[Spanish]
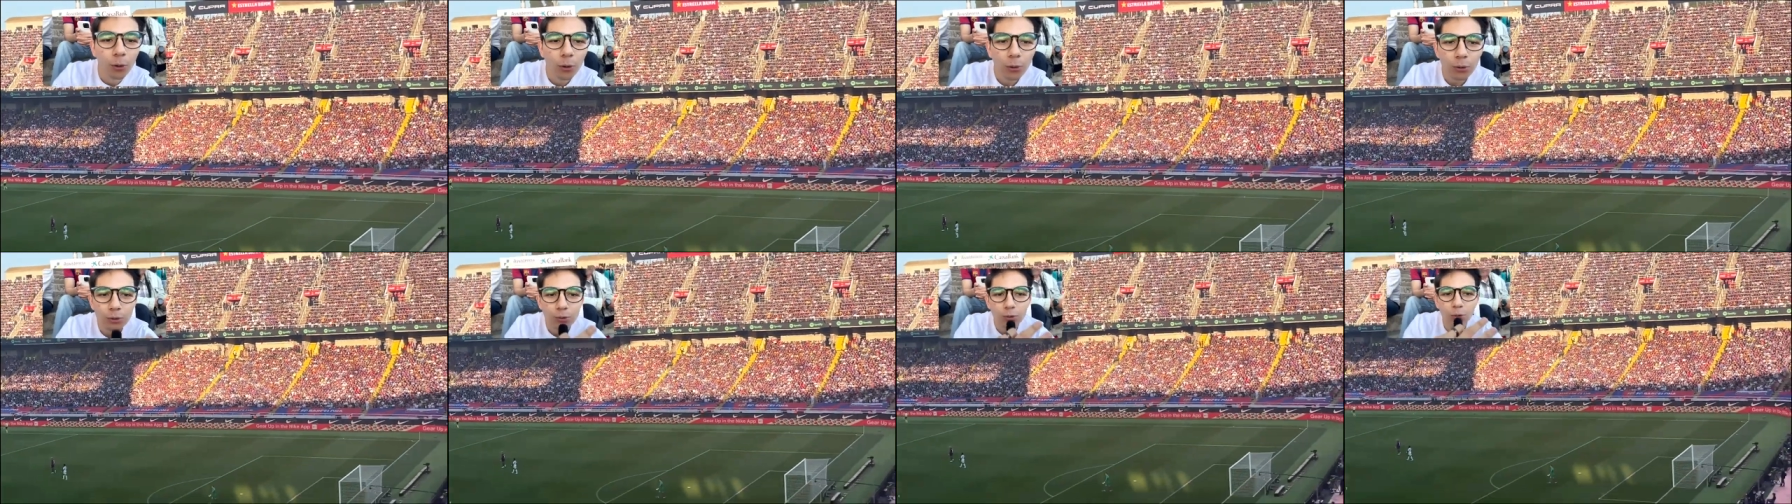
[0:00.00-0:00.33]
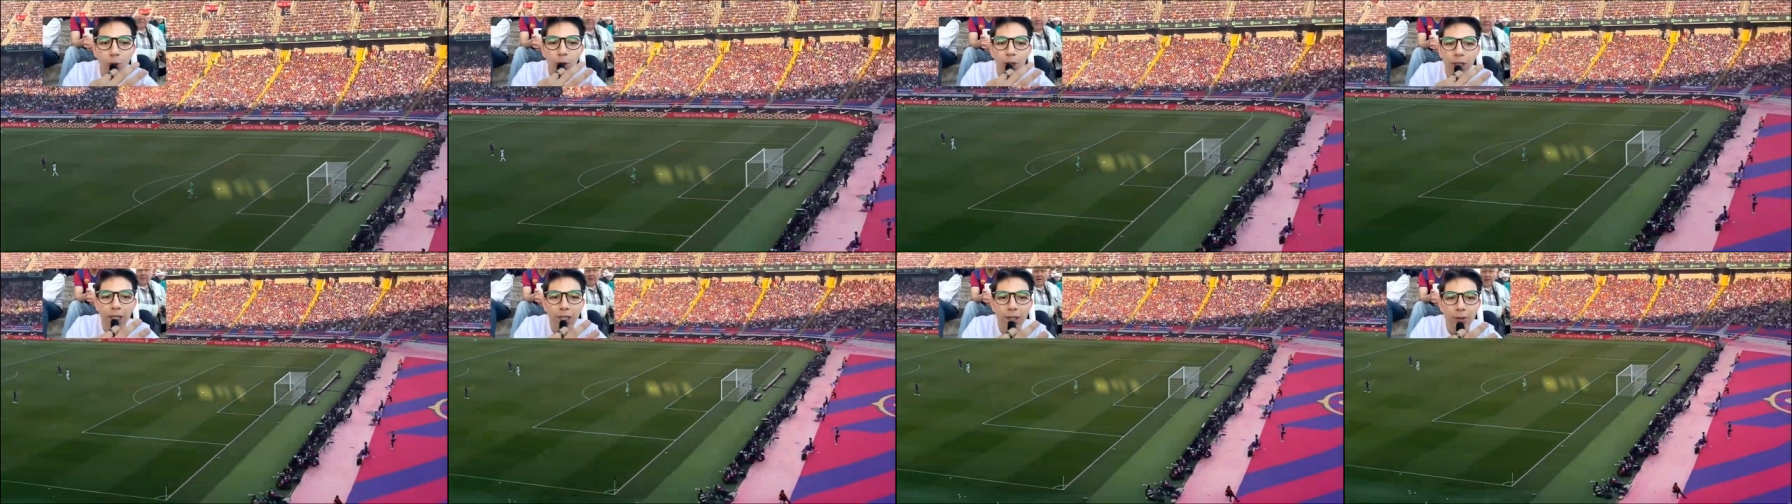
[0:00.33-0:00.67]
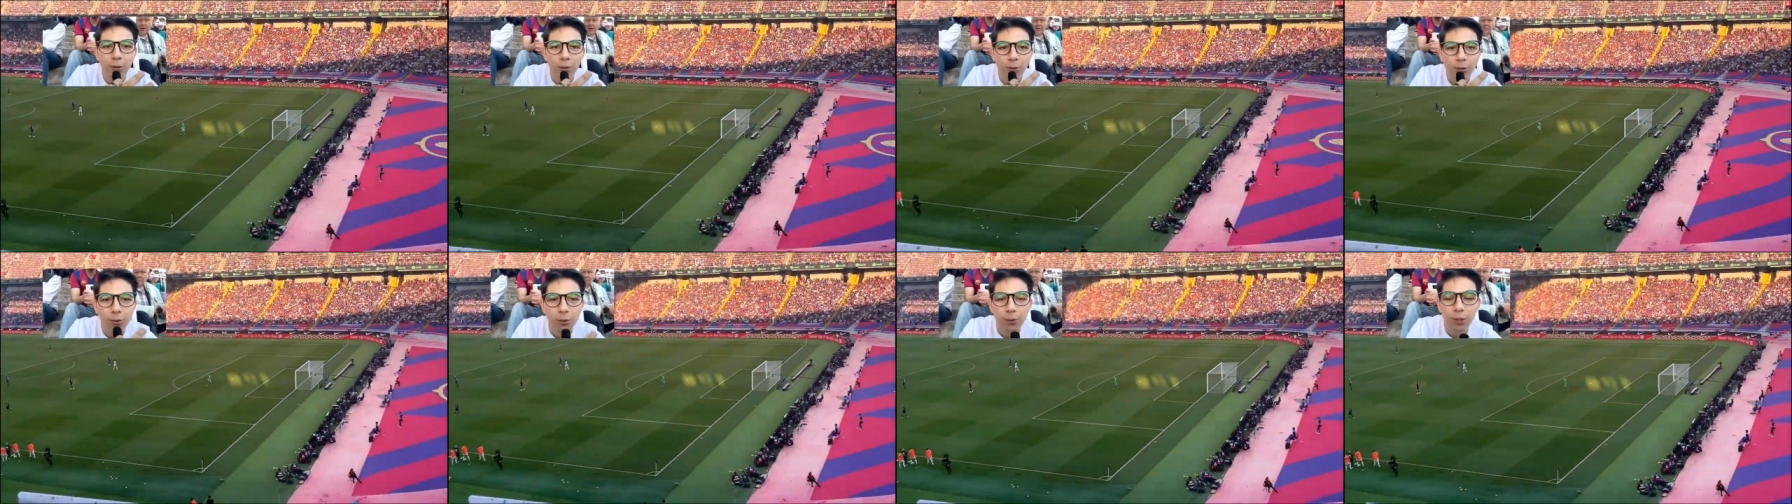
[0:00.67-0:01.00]

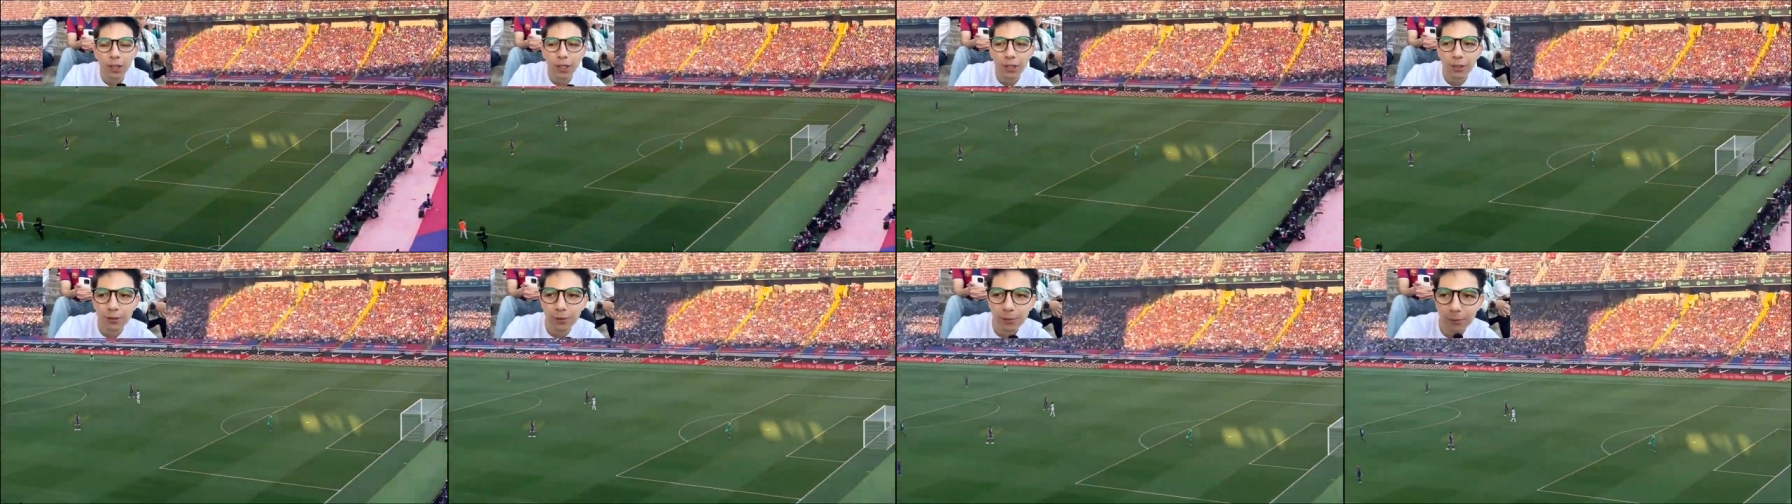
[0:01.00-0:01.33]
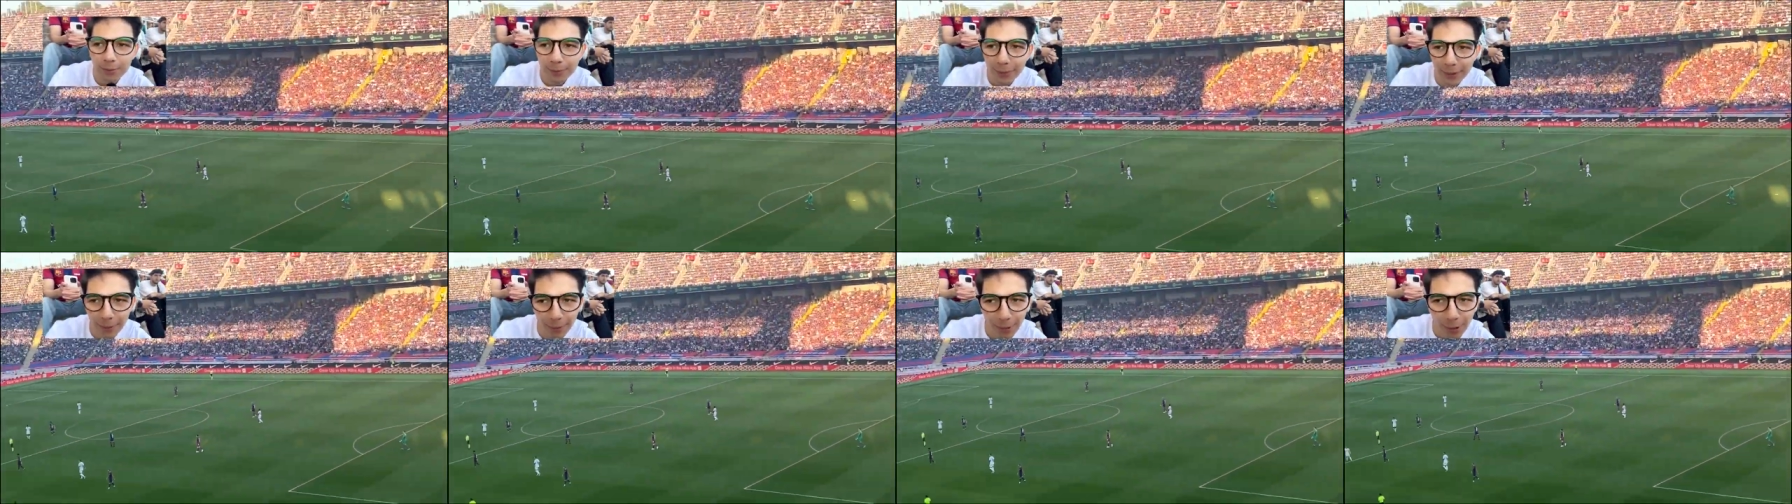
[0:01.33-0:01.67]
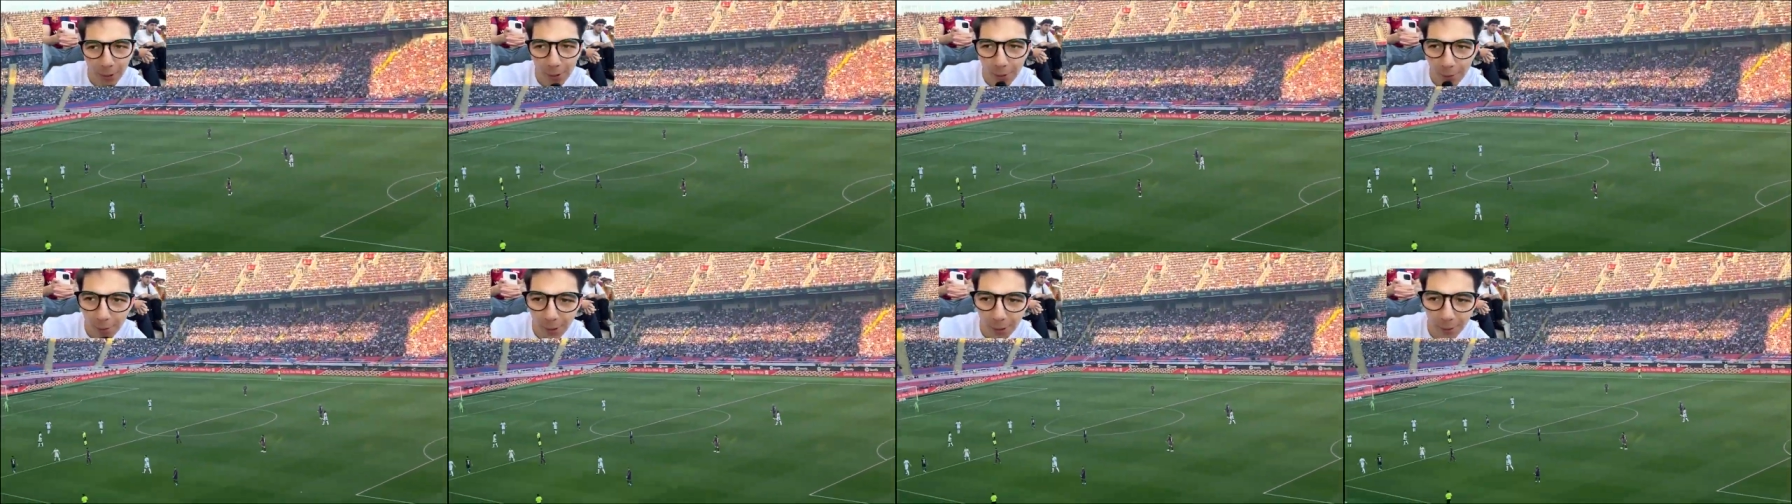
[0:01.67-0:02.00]
Solito, solito. Pero
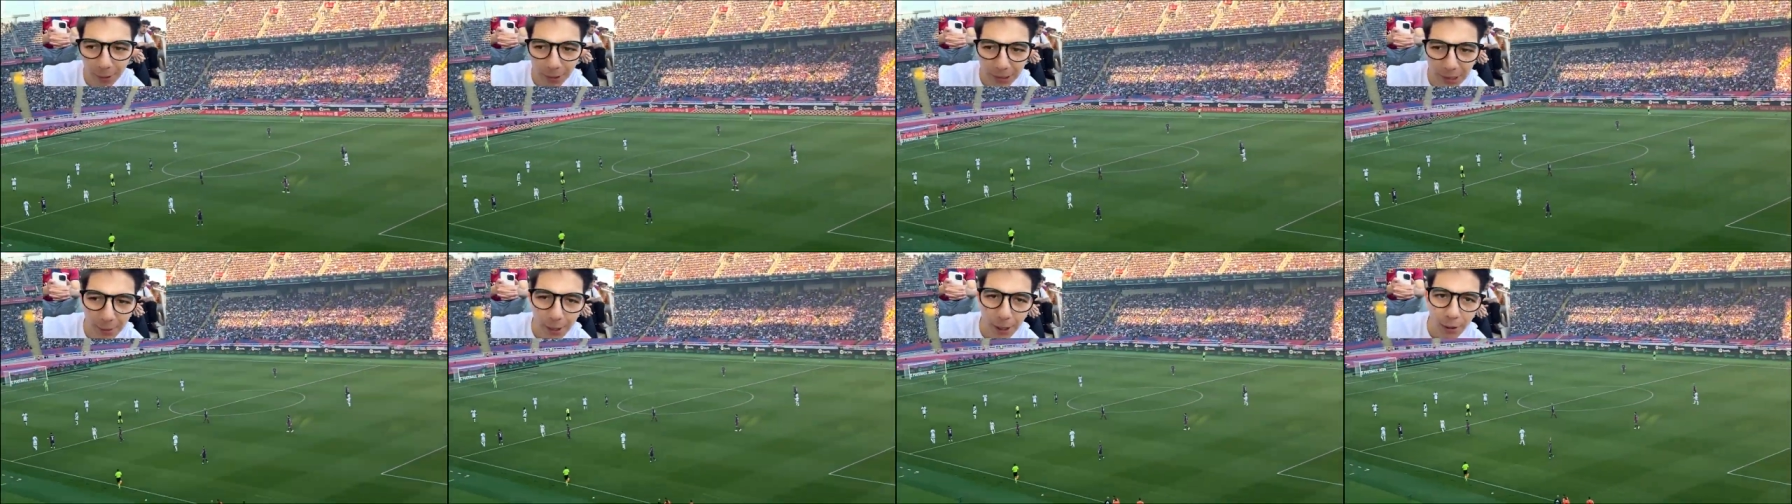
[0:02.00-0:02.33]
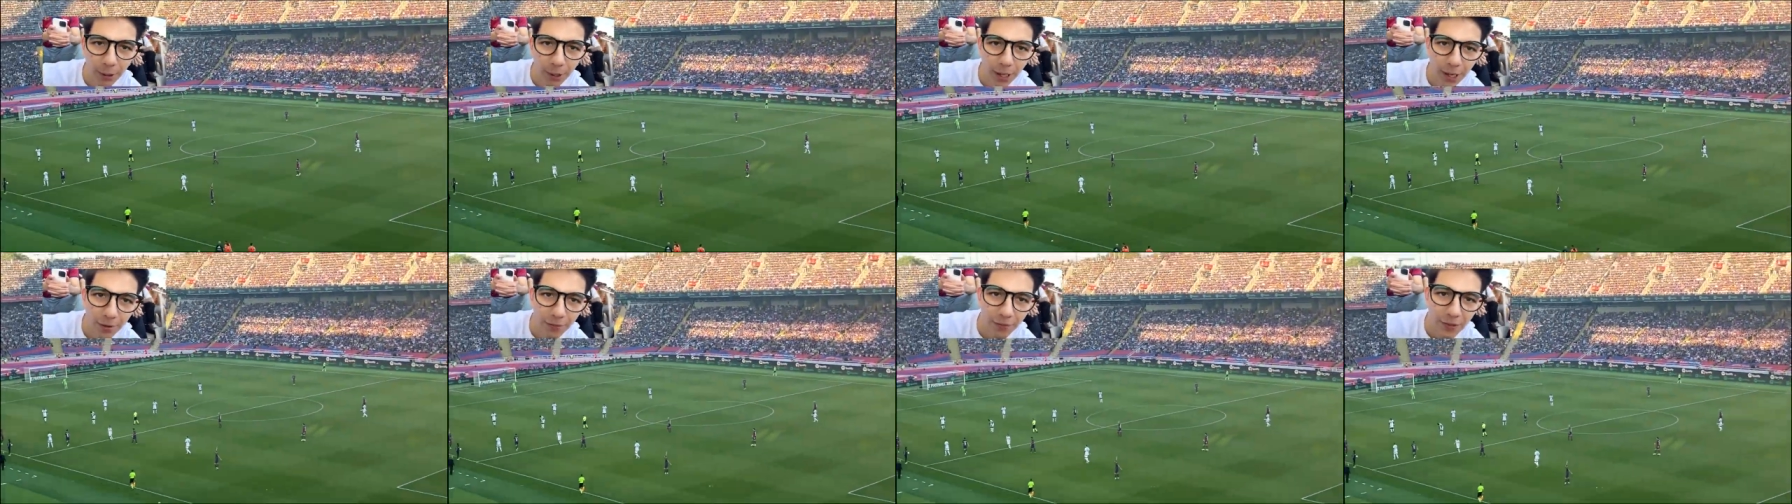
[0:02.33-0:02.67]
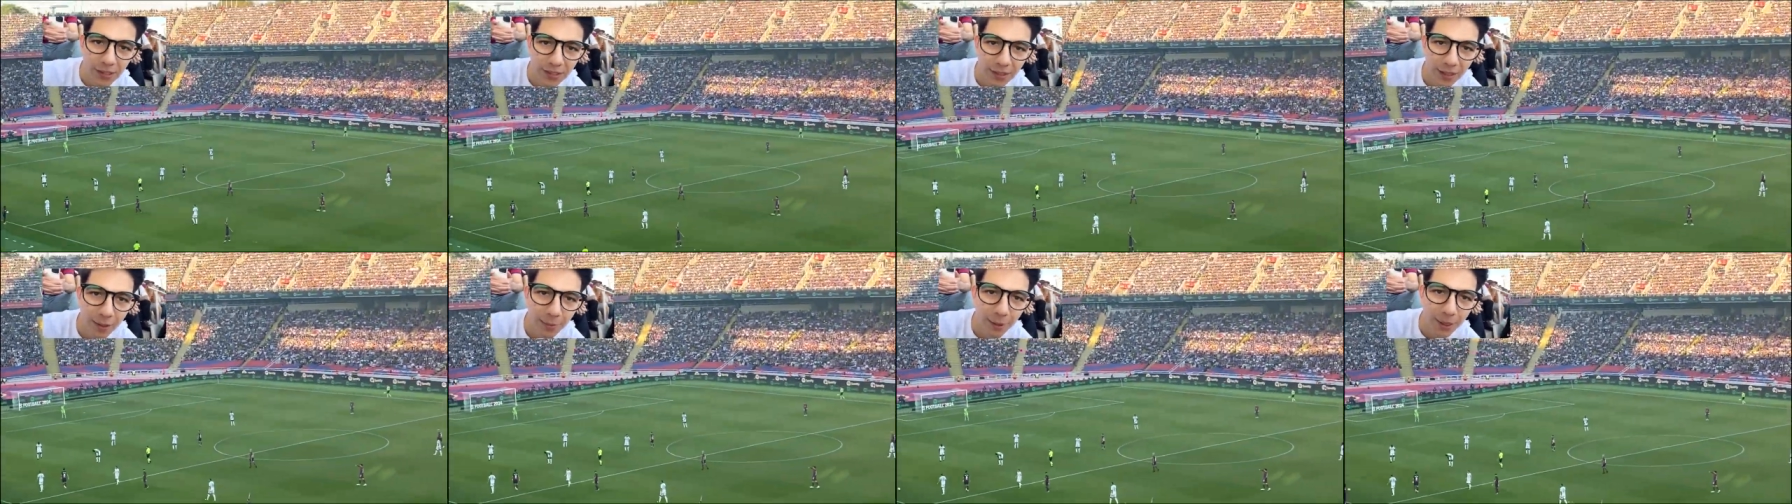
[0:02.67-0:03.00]
bueno, buen trabajo de la
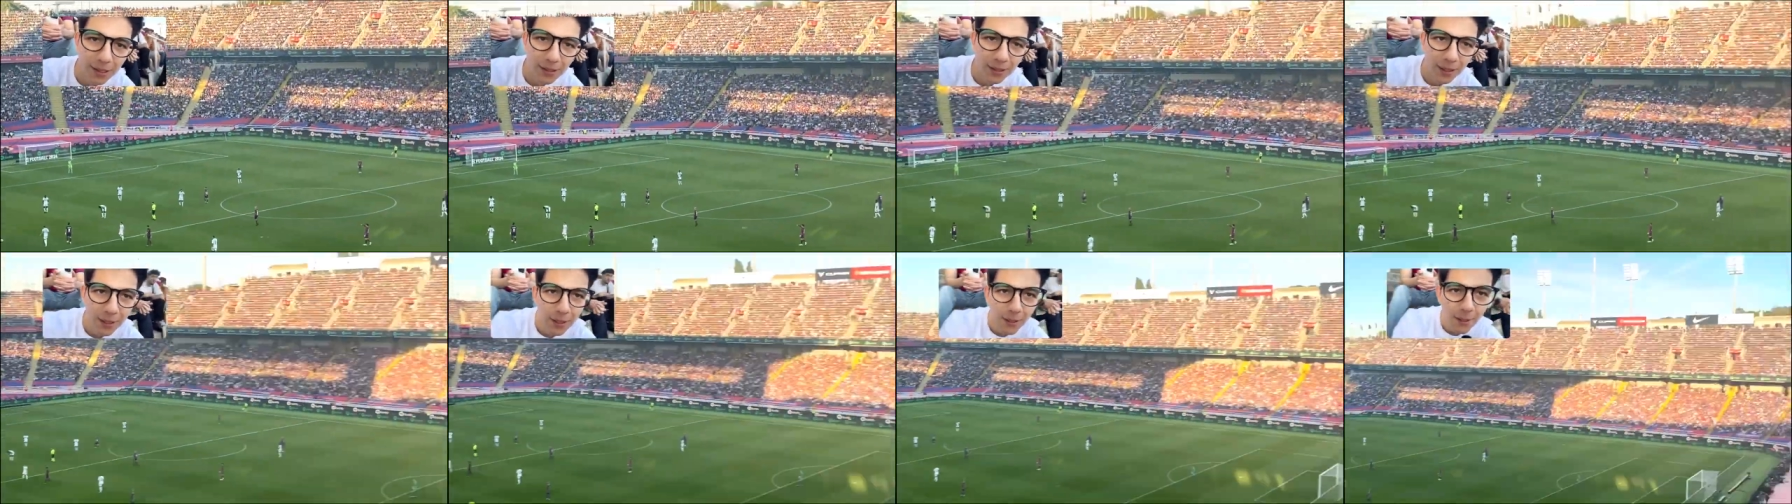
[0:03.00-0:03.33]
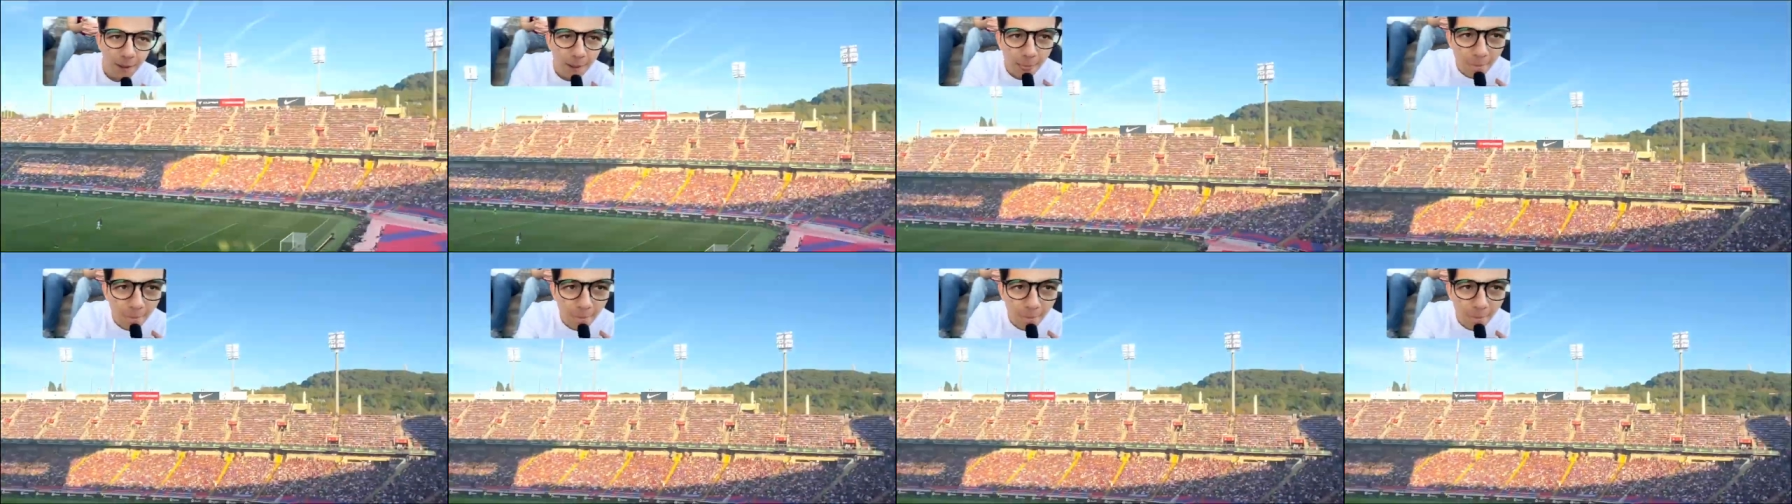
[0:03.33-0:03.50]
defensa del Barça.